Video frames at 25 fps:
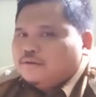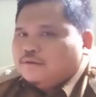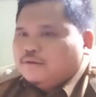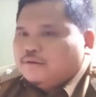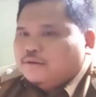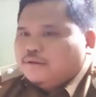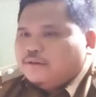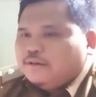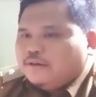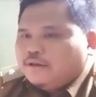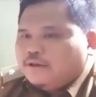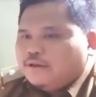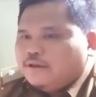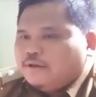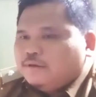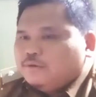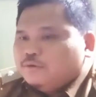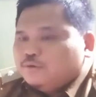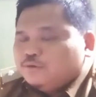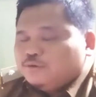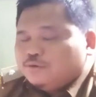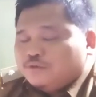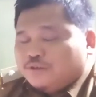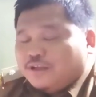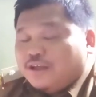ini
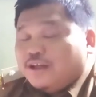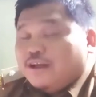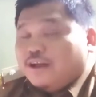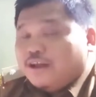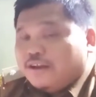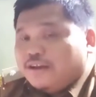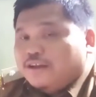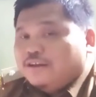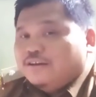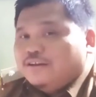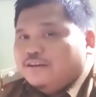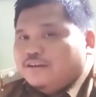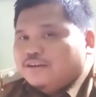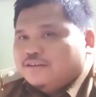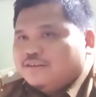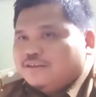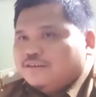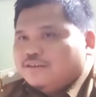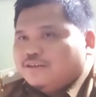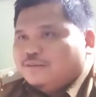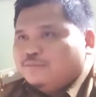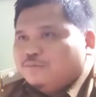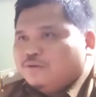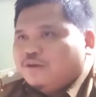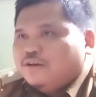khususnya yang ada di desa
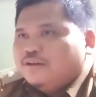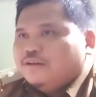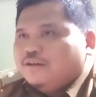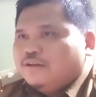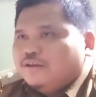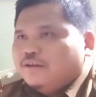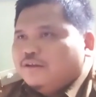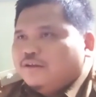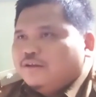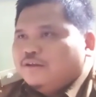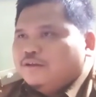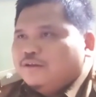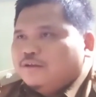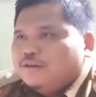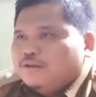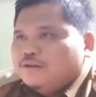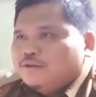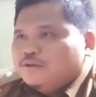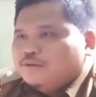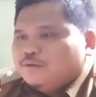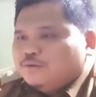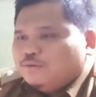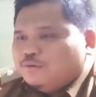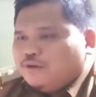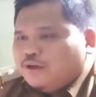Cibulan ini
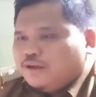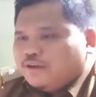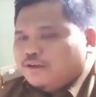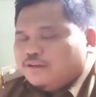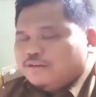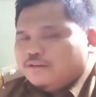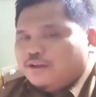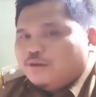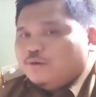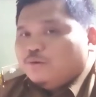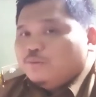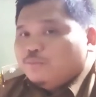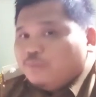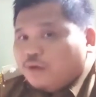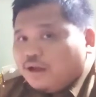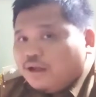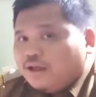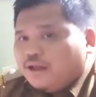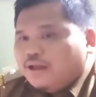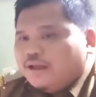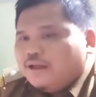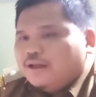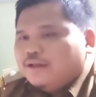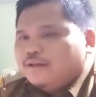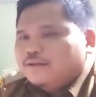sudah kita
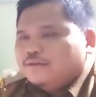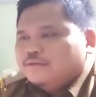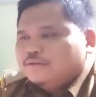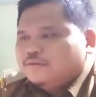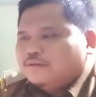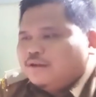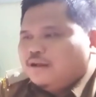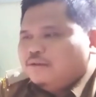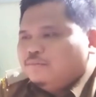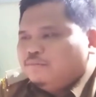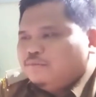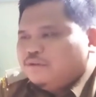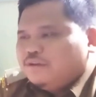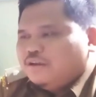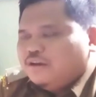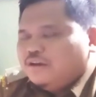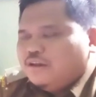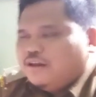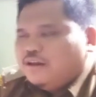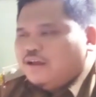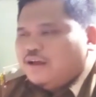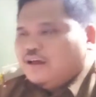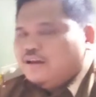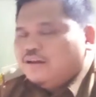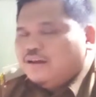rubah dan menjadi
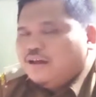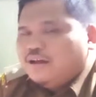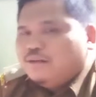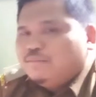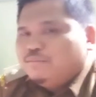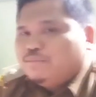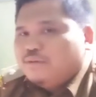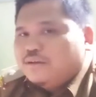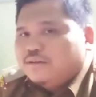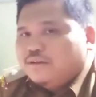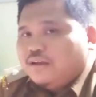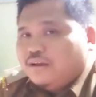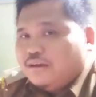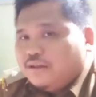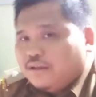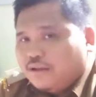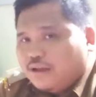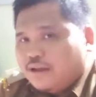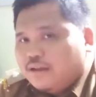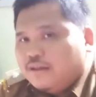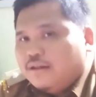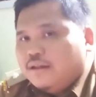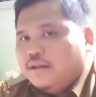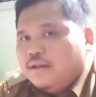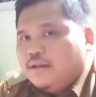lahan-lahan
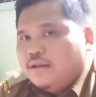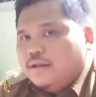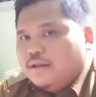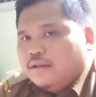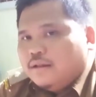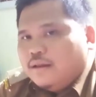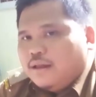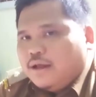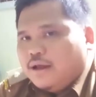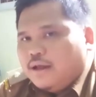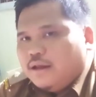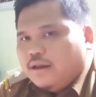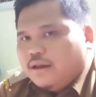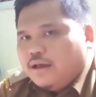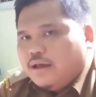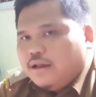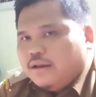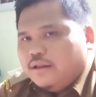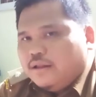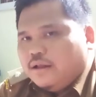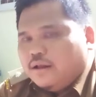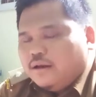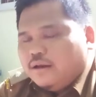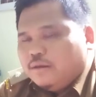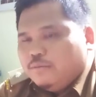pertanian, lahan-lahan
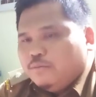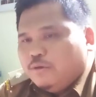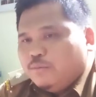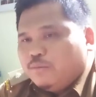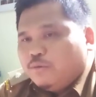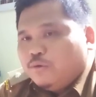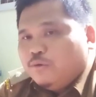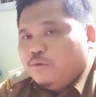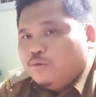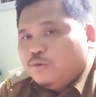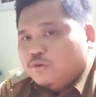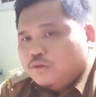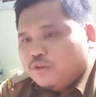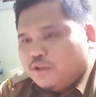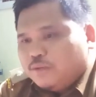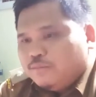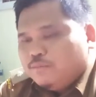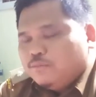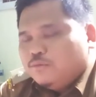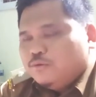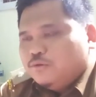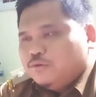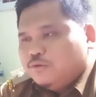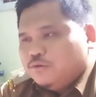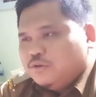yang lebih
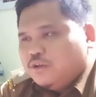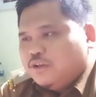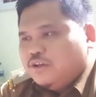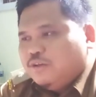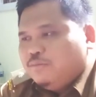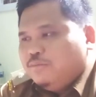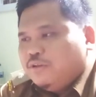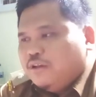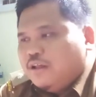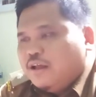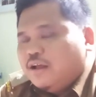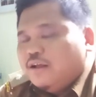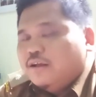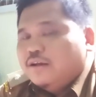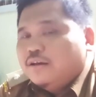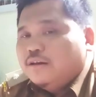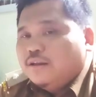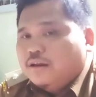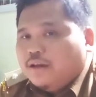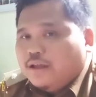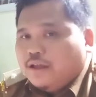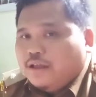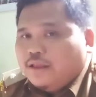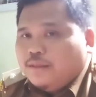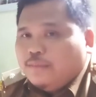produktif khususnya di bidang
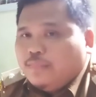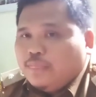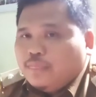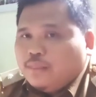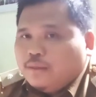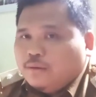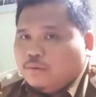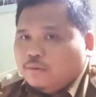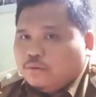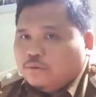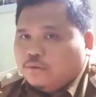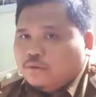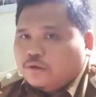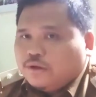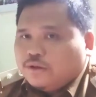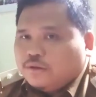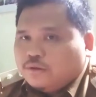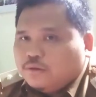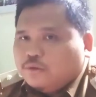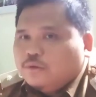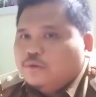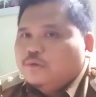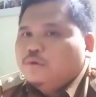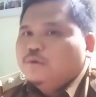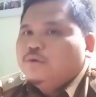kedelai. Untuk
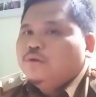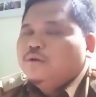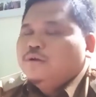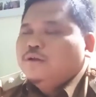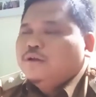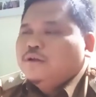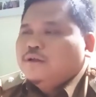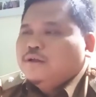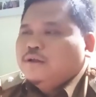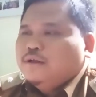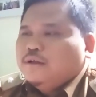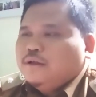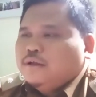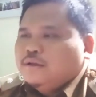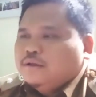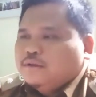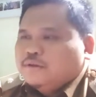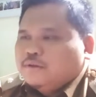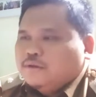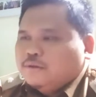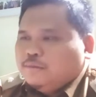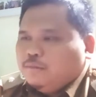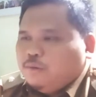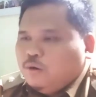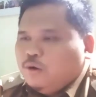itu
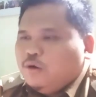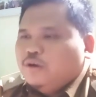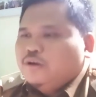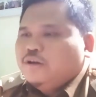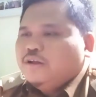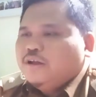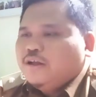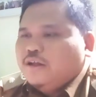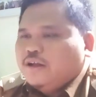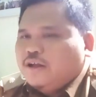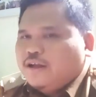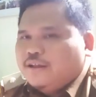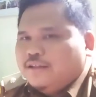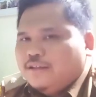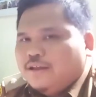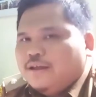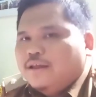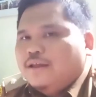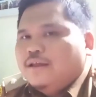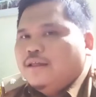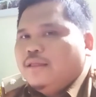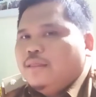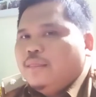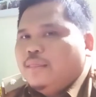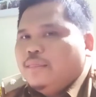mohon
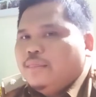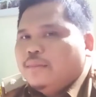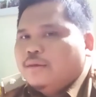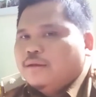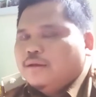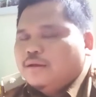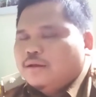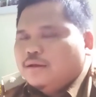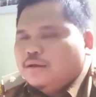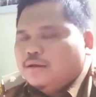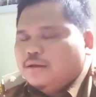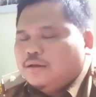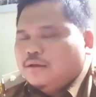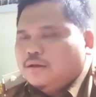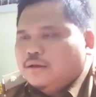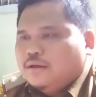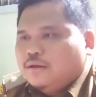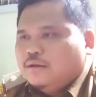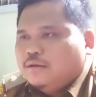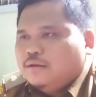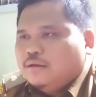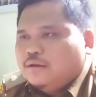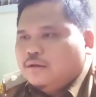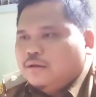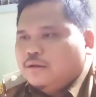kiranya
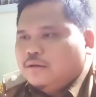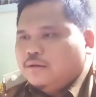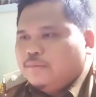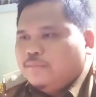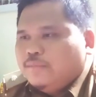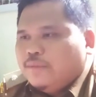eh,